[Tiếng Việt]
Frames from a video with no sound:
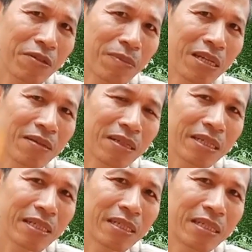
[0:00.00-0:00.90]
hiểu biết
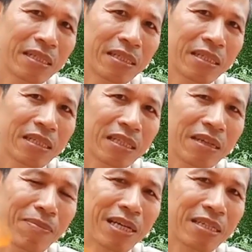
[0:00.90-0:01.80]

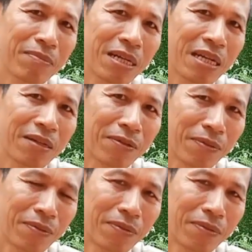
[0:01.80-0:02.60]
thì bạn sẽ bắt đầu